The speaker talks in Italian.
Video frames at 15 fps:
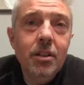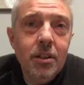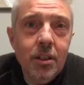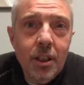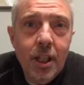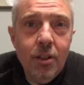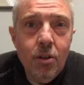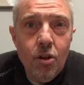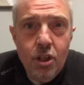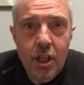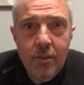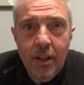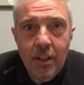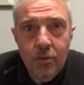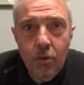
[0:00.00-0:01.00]
che Dio ce la
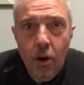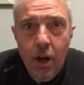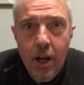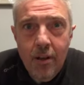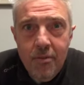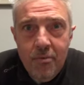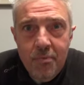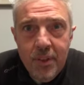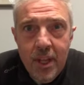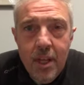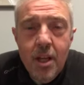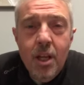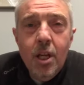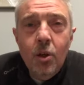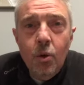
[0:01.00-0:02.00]
mandi buona
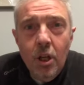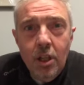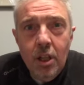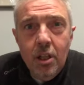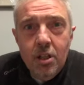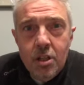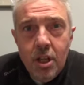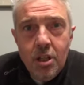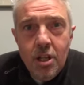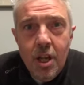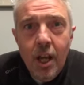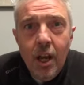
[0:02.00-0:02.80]
quindi stasera